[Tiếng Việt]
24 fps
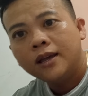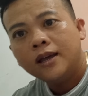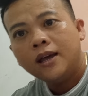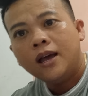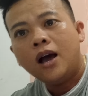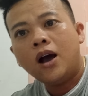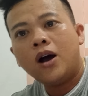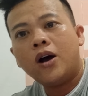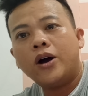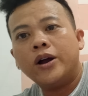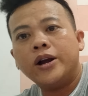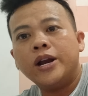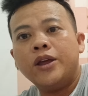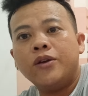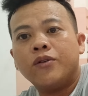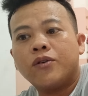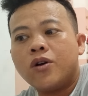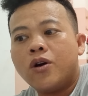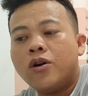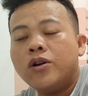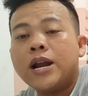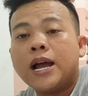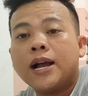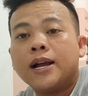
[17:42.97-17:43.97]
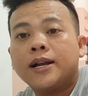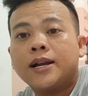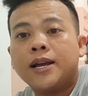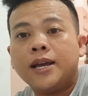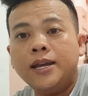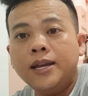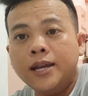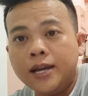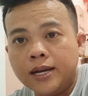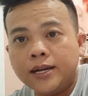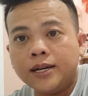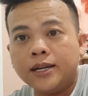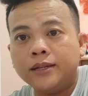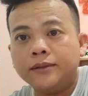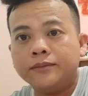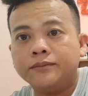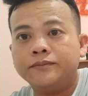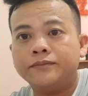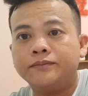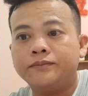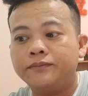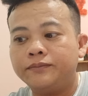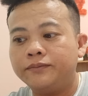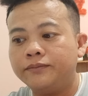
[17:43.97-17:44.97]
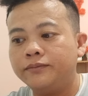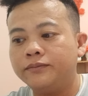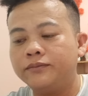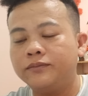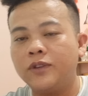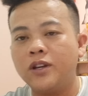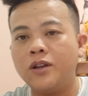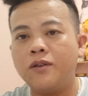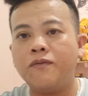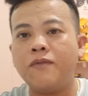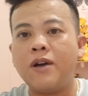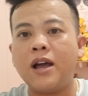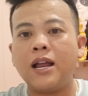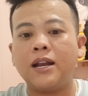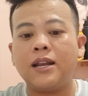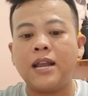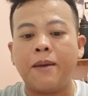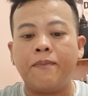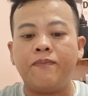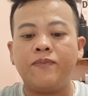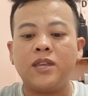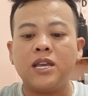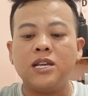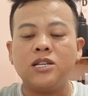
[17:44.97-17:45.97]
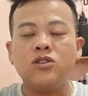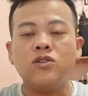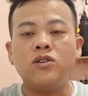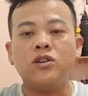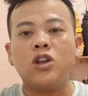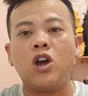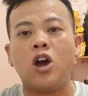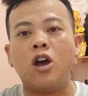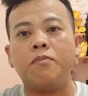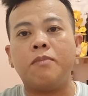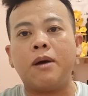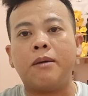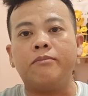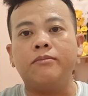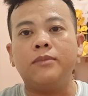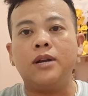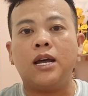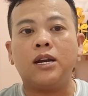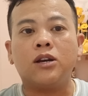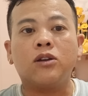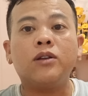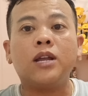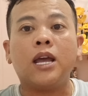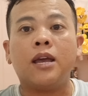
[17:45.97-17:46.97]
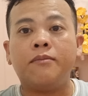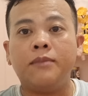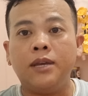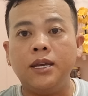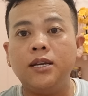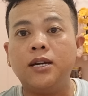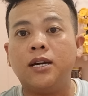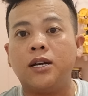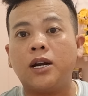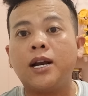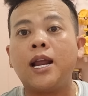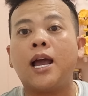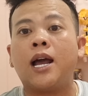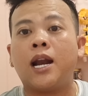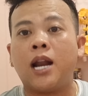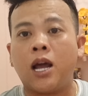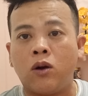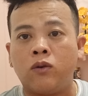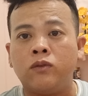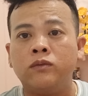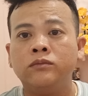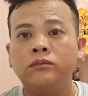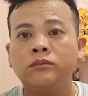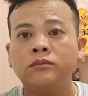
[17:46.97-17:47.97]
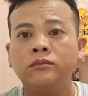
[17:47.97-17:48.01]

họ đều có đăng ký hết và thậm chí số điện thoại bấm lên có thể biết người đó đang ở đâu